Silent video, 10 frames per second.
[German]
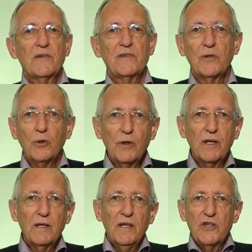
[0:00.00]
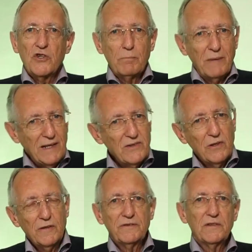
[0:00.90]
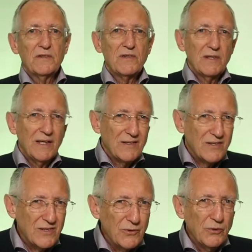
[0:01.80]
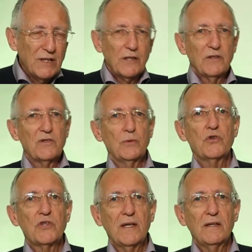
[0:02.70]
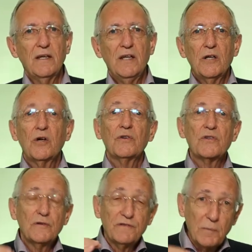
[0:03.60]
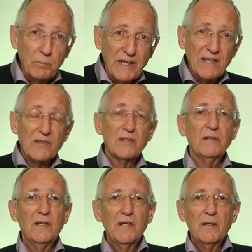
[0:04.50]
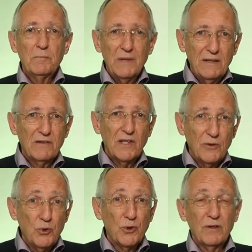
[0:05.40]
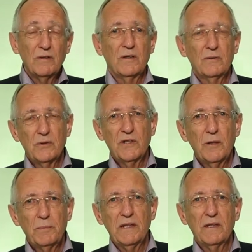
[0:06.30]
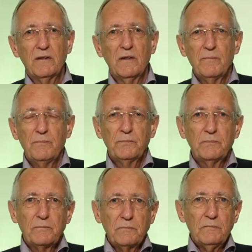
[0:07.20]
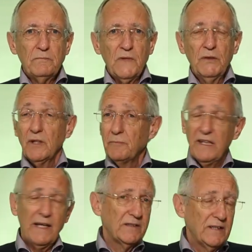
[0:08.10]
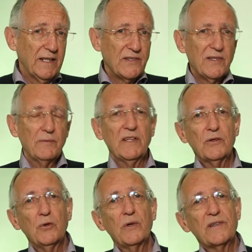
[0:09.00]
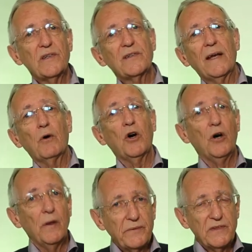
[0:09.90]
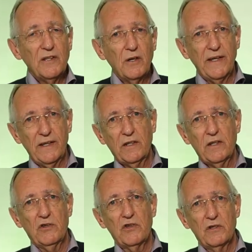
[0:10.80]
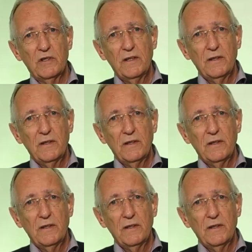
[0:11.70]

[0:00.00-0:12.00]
Solche schmerzhaften, entzündlichen Zustände kannst du verbessern mit genügend Aronia-Beeren. Und dann vielleicht die letzte Wirkung, es ist auch antiallergisch.